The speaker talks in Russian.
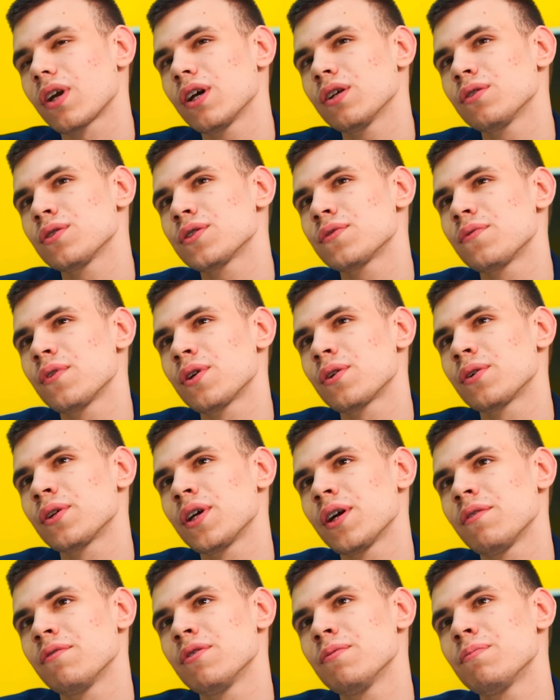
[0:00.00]
Эту сферу
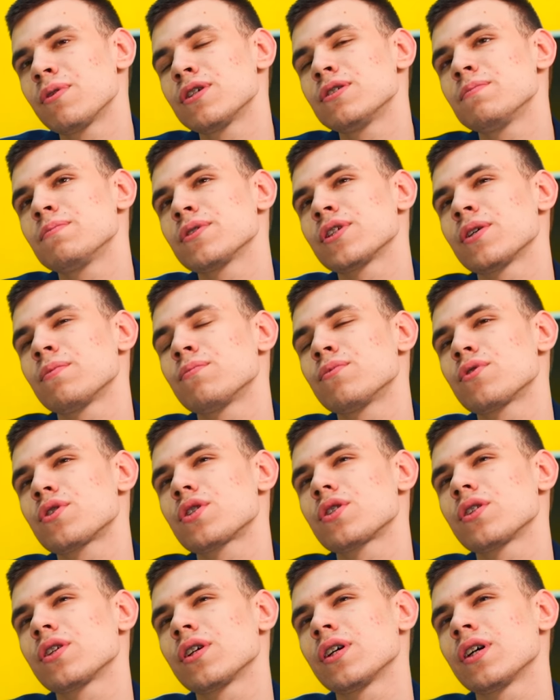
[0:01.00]
я выбрал, потому
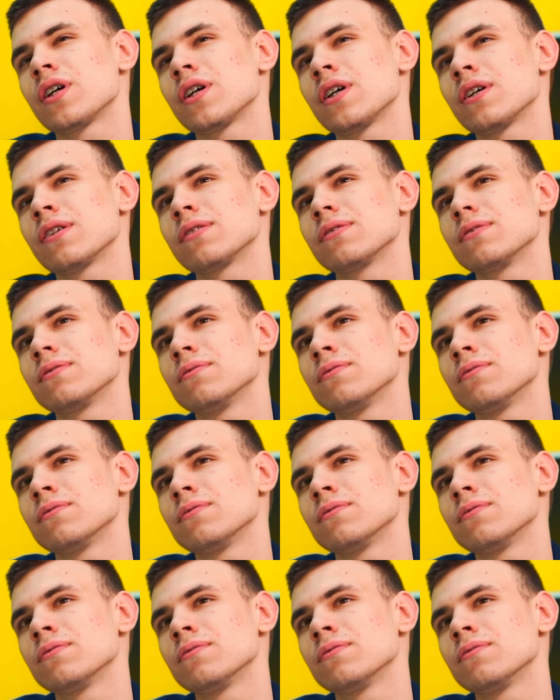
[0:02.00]
что